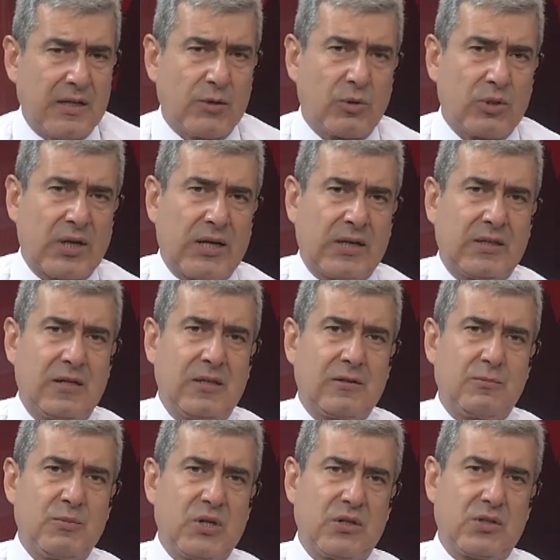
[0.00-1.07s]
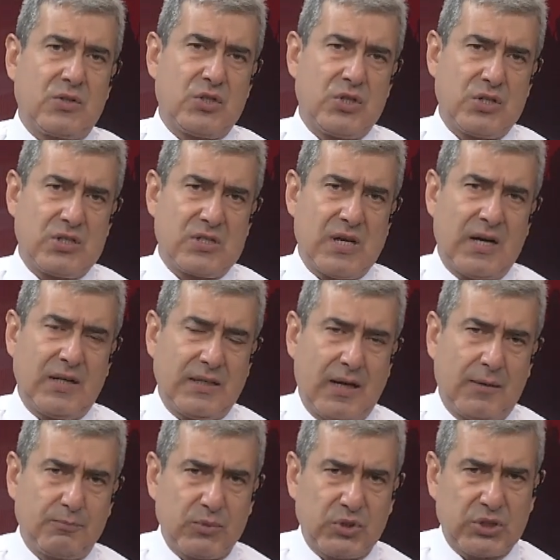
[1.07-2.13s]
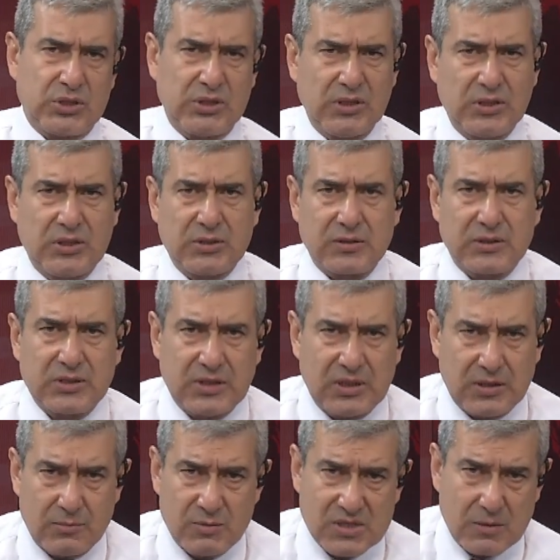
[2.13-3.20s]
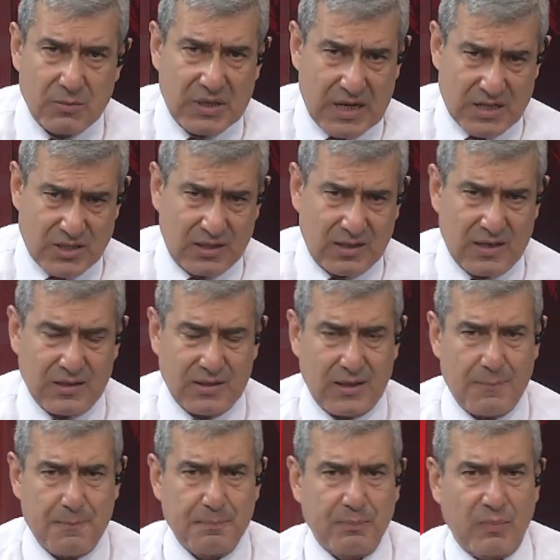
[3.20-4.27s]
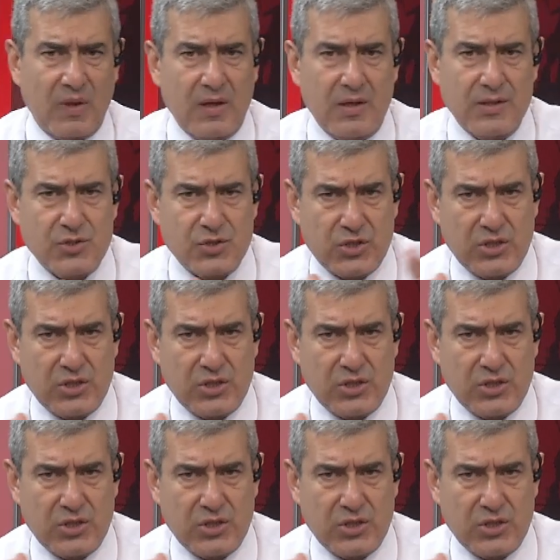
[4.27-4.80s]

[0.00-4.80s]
ilgili olarak ilk bir girizgah yapmıştık. E, dediğimiz gibi gerçekten de e,